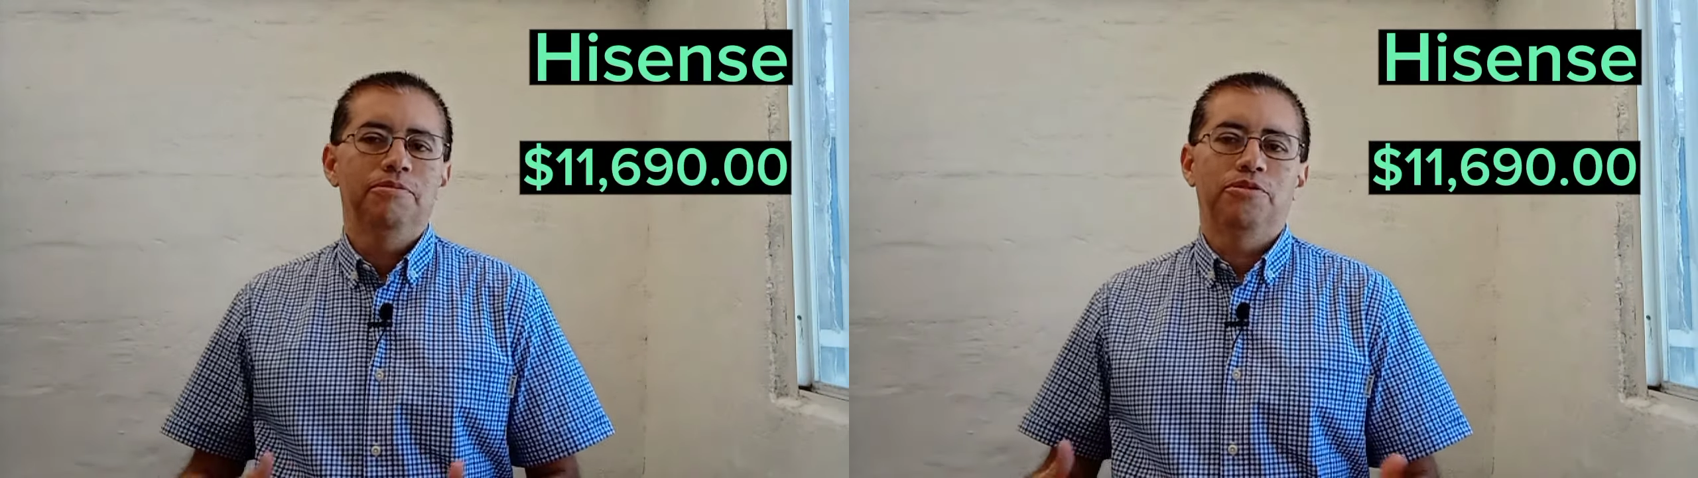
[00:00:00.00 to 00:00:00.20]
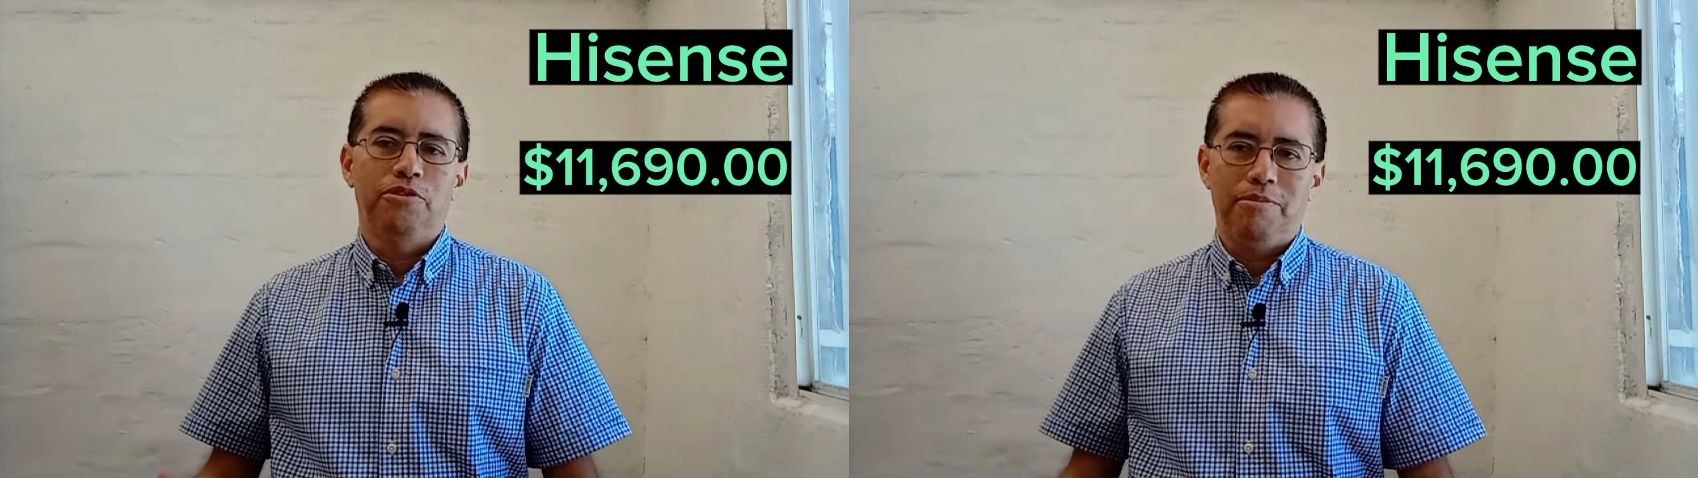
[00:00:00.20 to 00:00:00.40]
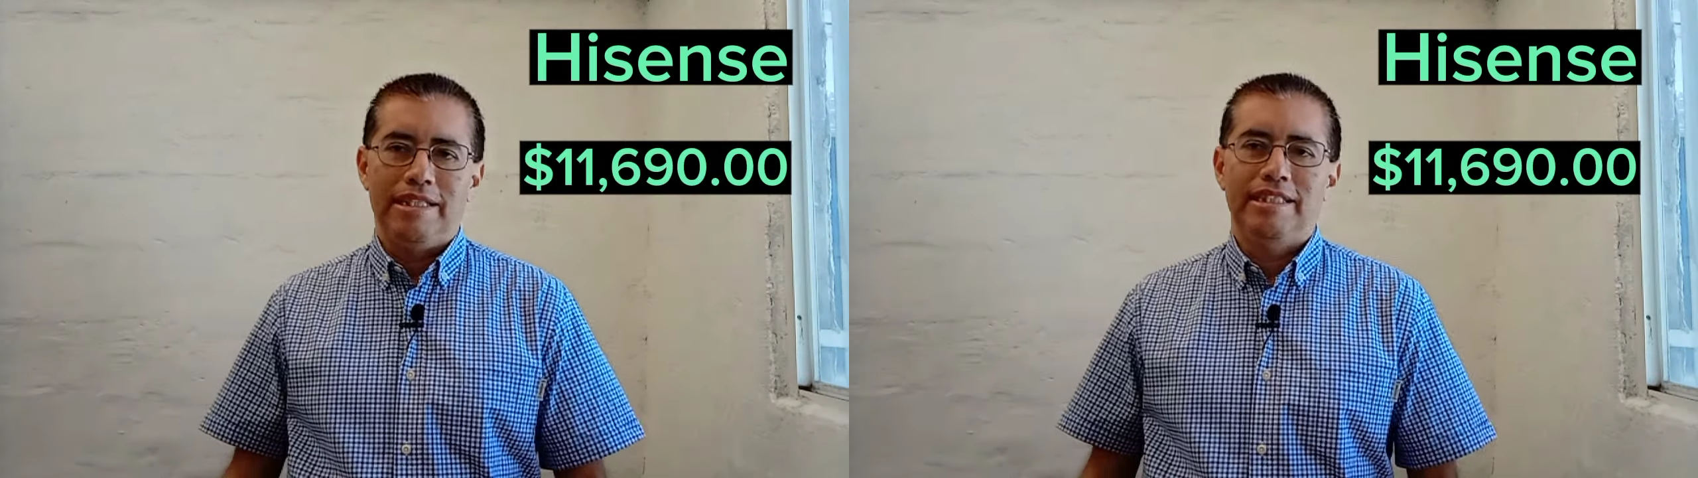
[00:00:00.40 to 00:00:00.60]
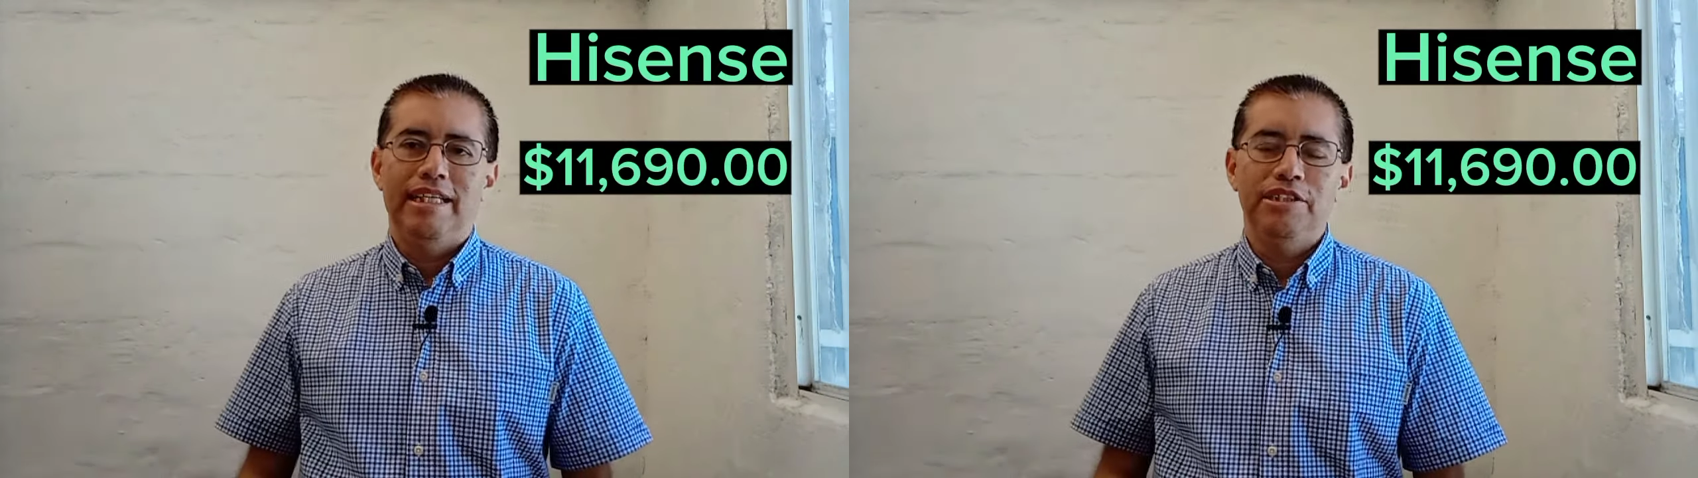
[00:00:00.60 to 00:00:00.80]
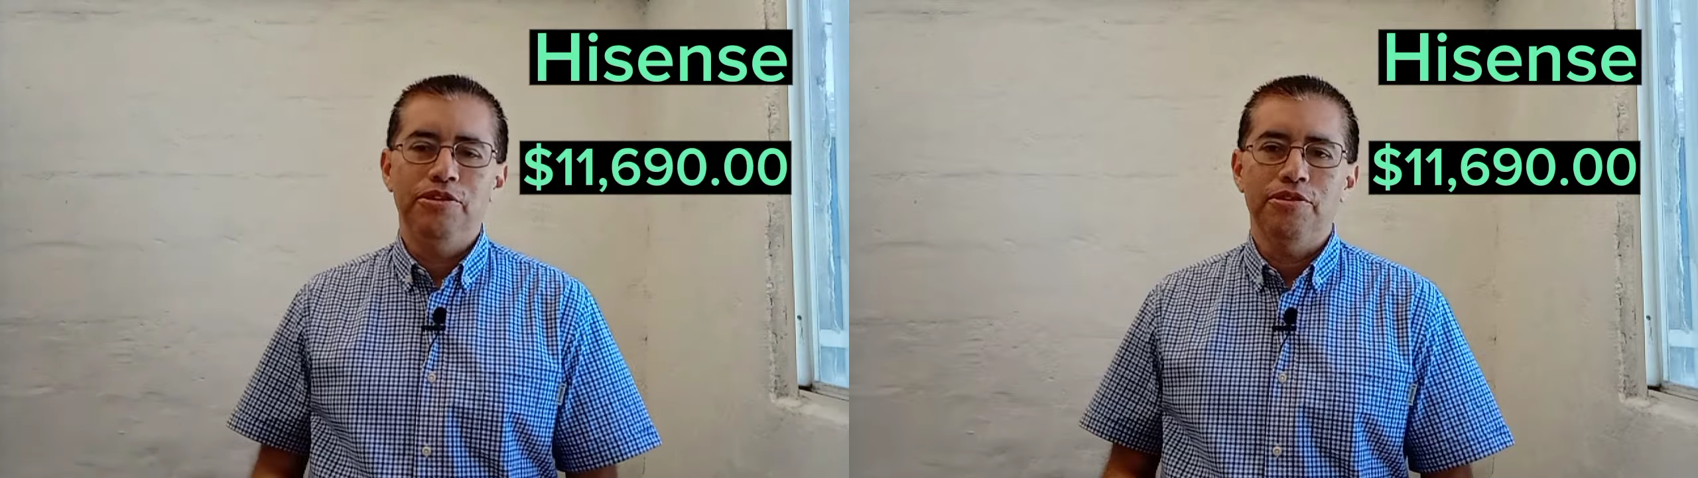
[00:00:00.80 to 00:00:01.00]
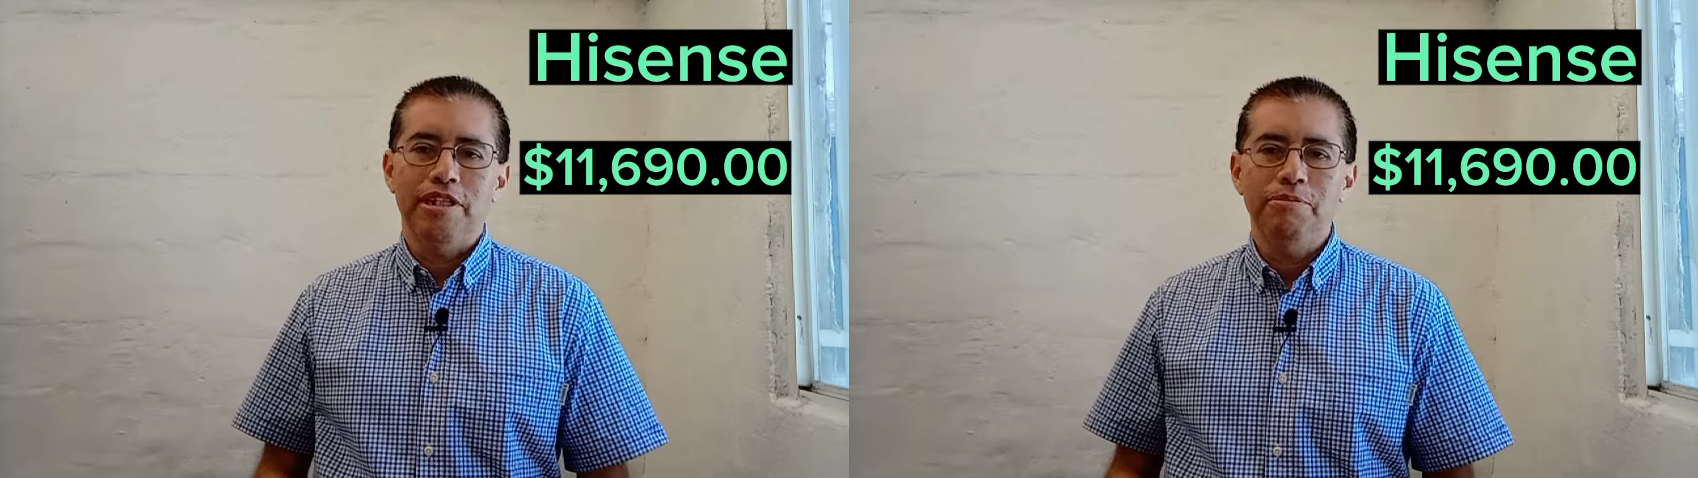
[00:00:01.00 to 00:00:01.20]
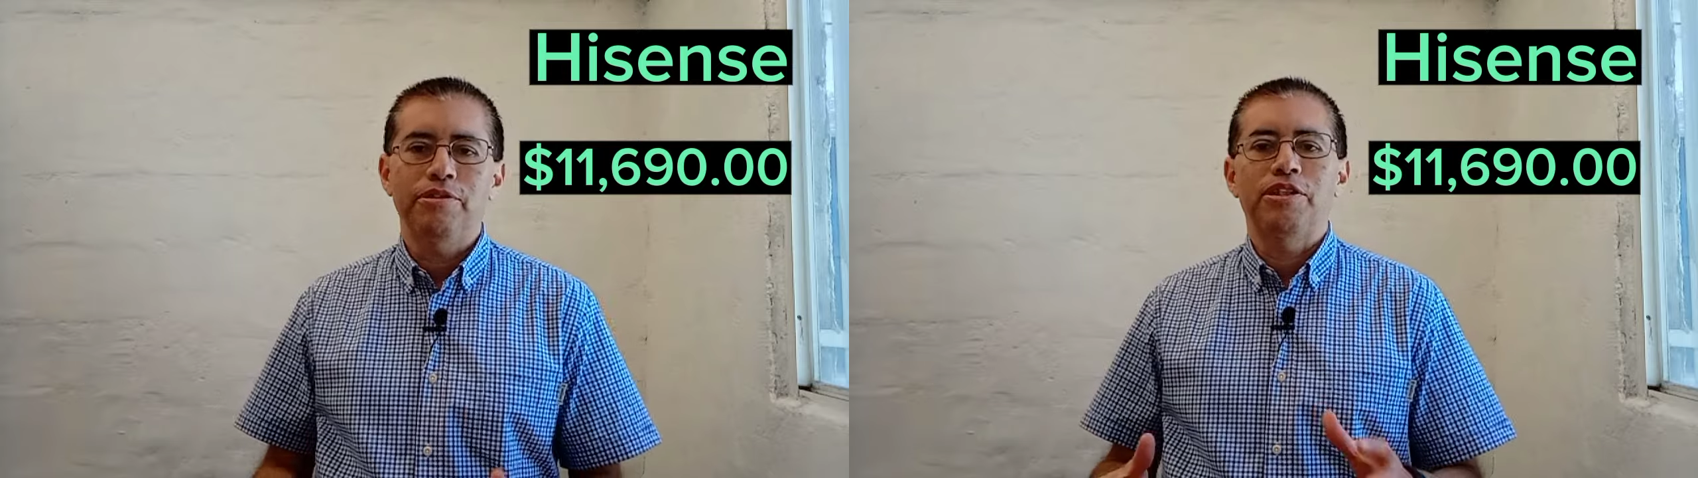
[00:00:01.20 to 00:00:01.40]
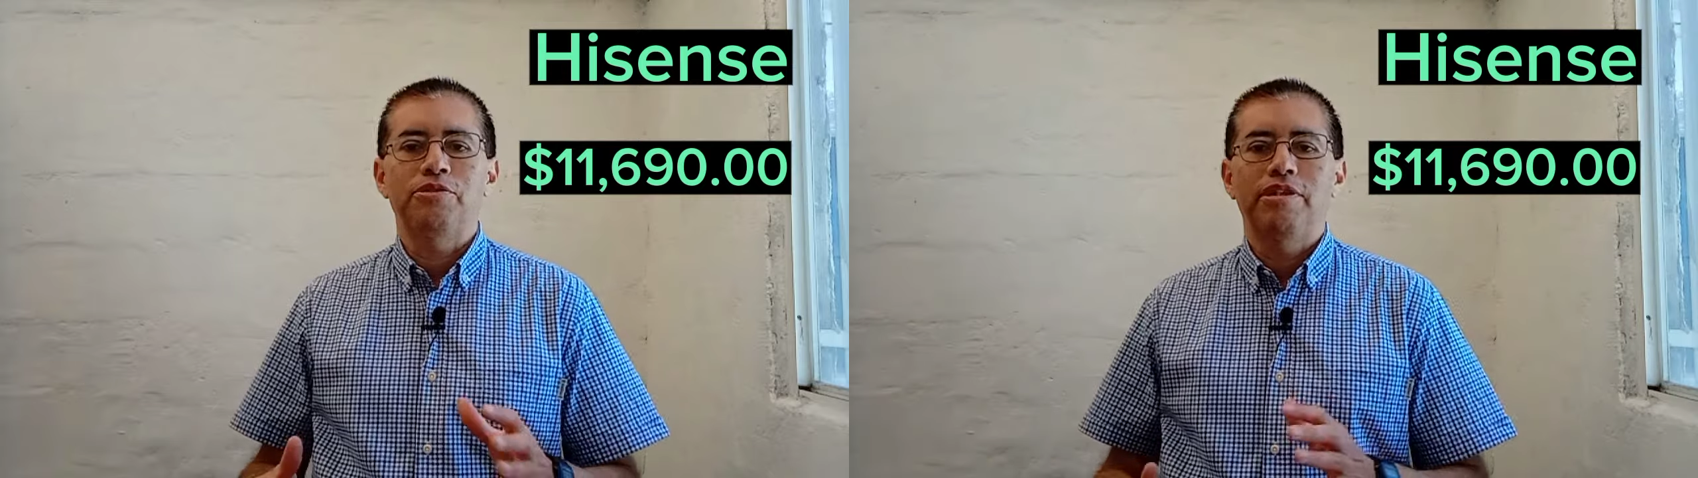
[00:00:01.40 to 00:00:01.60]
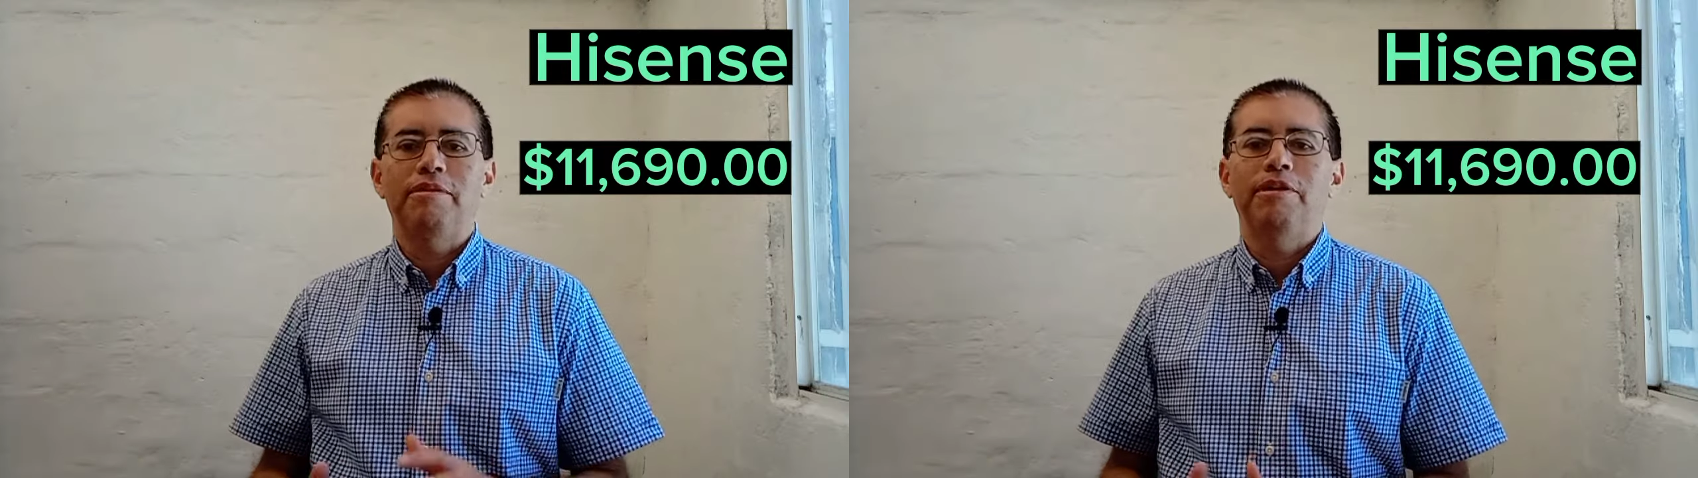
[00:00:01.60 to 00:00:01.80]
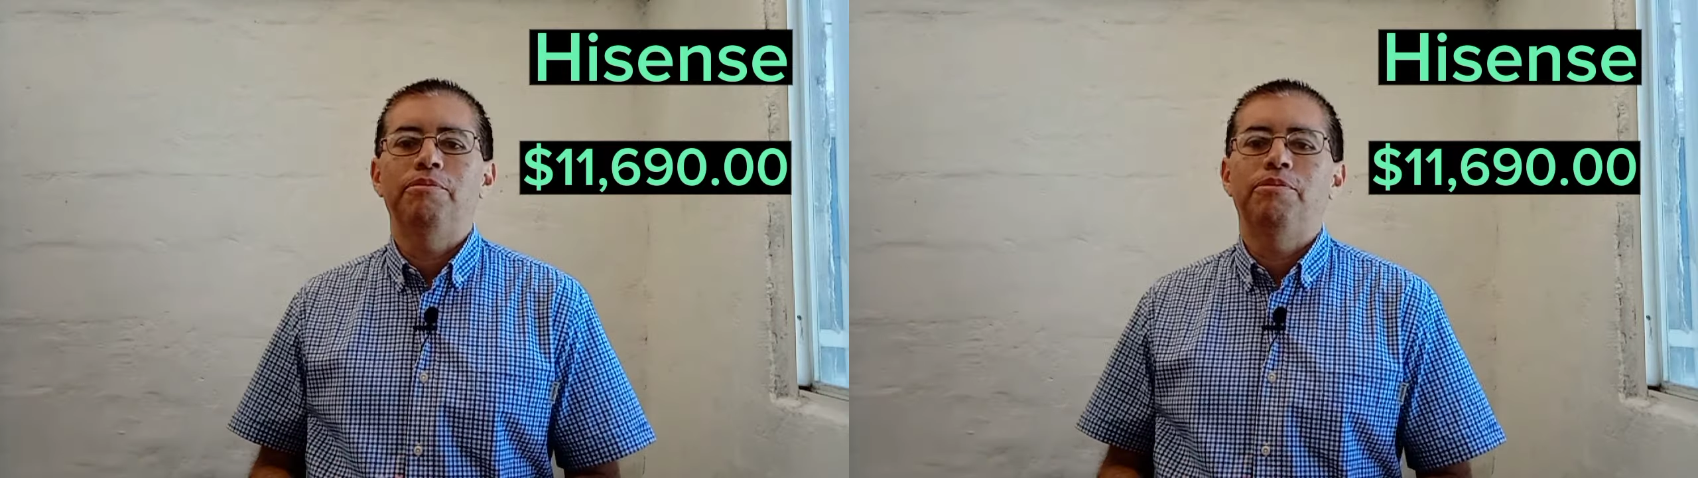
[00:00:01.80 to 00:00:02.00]
son más silenciosas porque es un
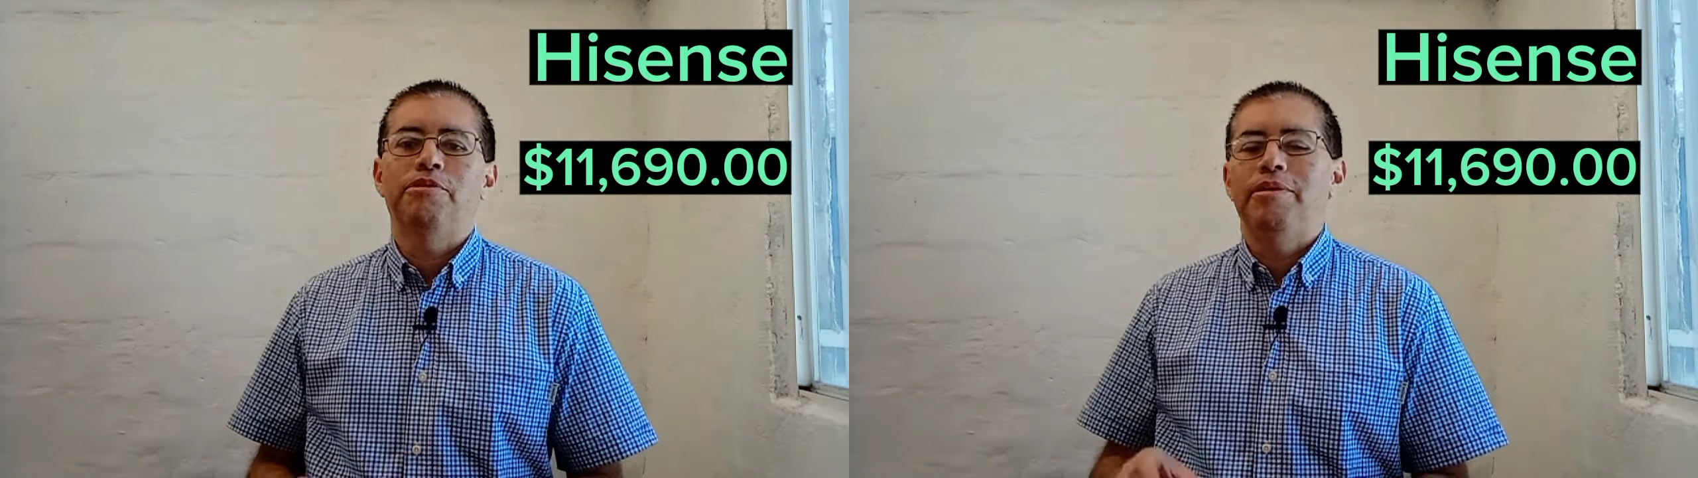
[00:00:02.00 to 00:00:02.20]
lavado por